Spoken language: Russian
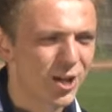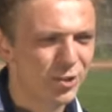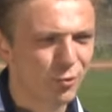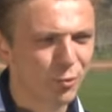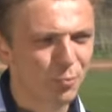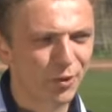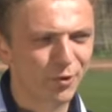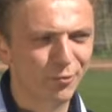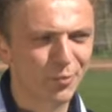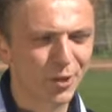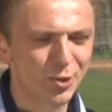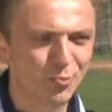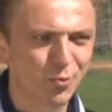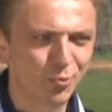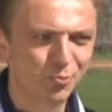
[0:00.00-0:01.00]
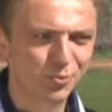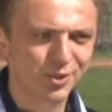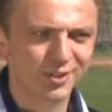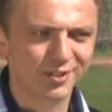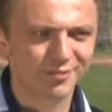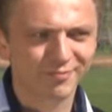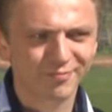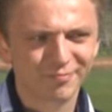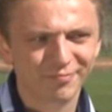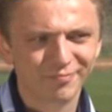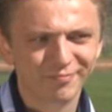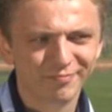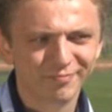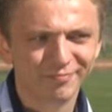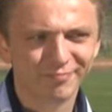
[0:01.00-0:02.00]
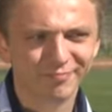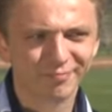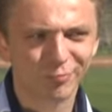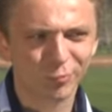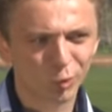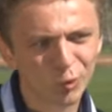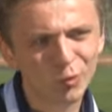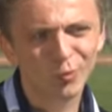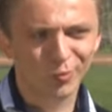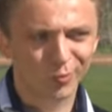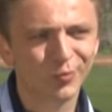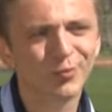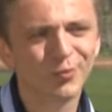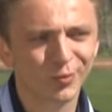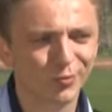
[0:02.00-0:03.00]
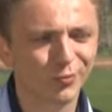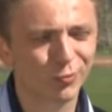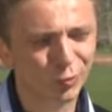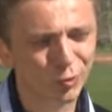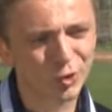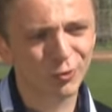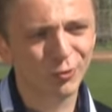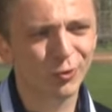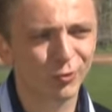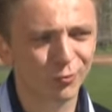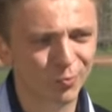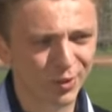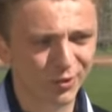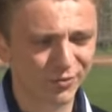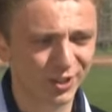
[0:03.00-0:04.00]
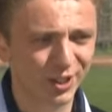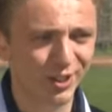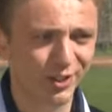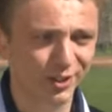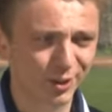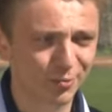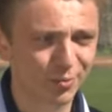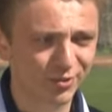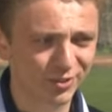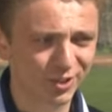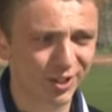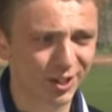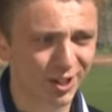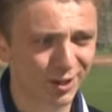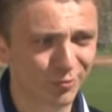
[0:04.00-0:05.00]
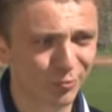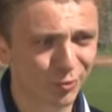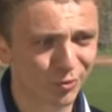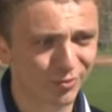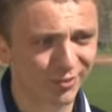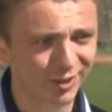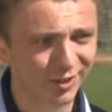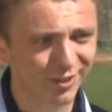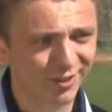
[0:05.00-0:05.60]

Свой первый матч помните? Какой? Ну, уже вот профессион... на профессиональном уровне.